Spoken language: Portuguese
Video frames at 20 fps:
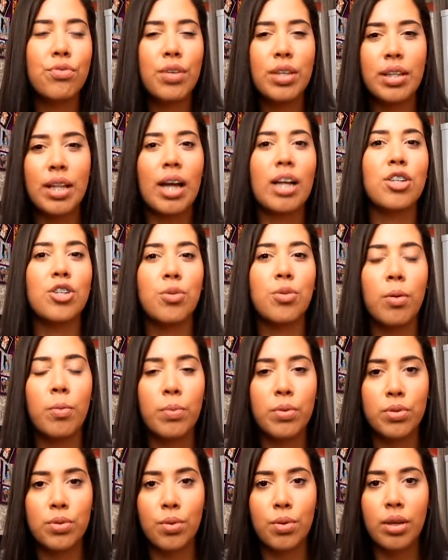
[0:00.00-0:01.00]
verdade, é uma
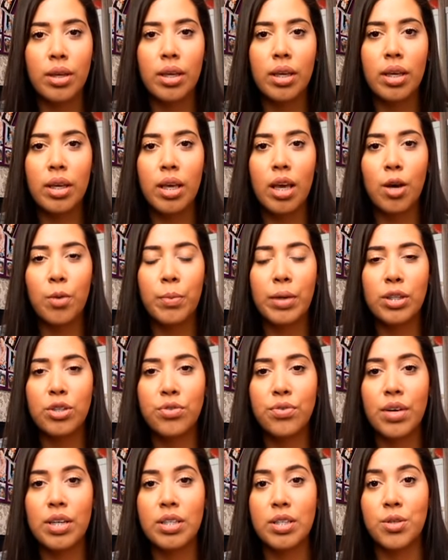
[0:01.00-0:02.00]
pessoa que
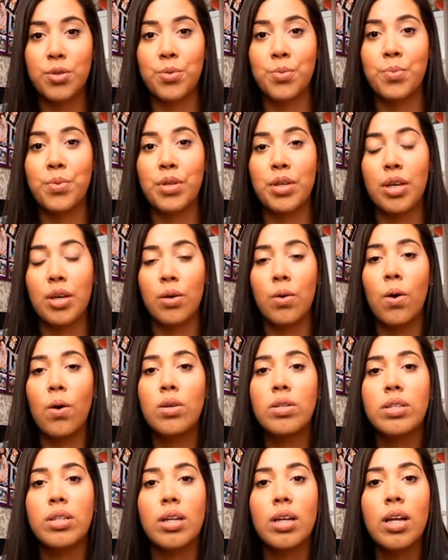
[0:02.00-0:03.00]
realmente faz isso porque
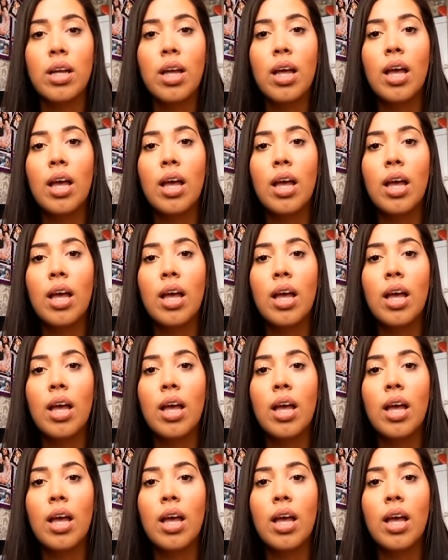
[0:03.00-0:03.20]
gosta,